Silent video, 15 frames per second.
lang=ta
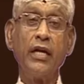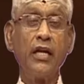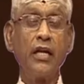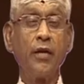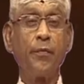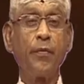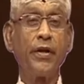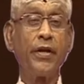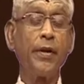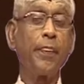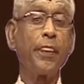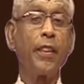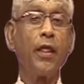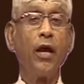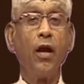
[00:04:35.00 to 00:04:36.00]
என்று இப்படி
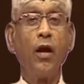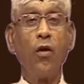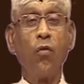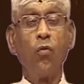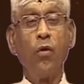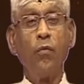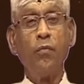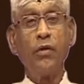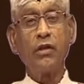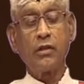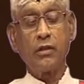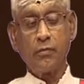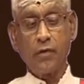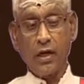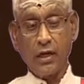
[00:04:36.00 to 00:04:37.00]
ஒன்பது
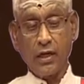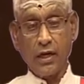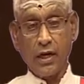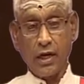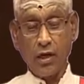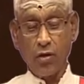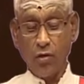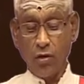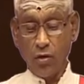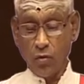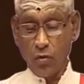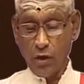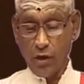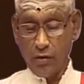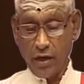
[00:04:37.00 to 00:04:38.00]
விதமான கணங்களும்
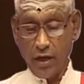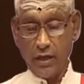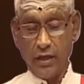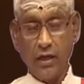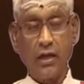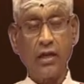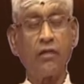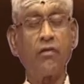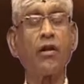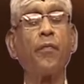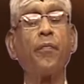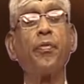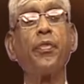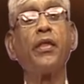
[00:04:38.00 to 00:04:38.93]
கொடியாக இருக்கிறவர்